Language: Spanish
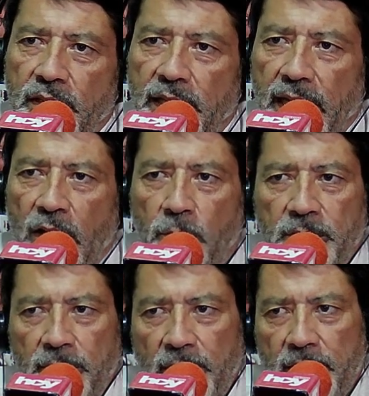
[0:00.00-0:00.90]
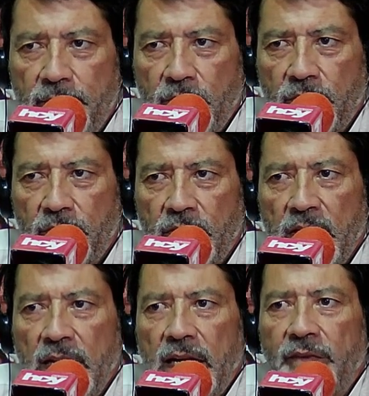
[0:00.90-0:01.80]
el optimismo,
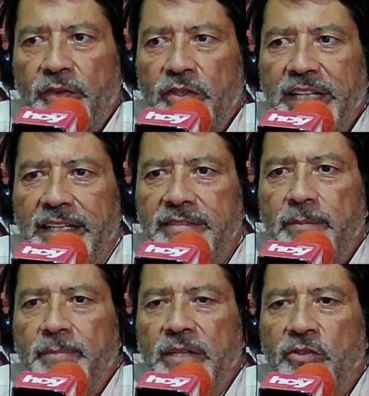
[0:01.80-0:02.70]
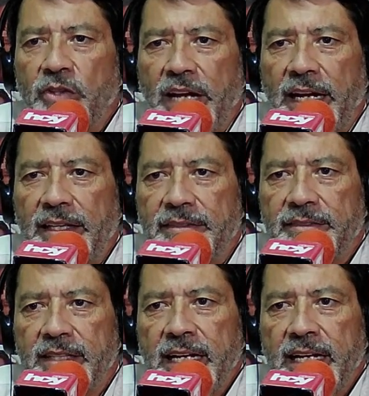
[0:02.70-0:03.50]
las fortalezas personales,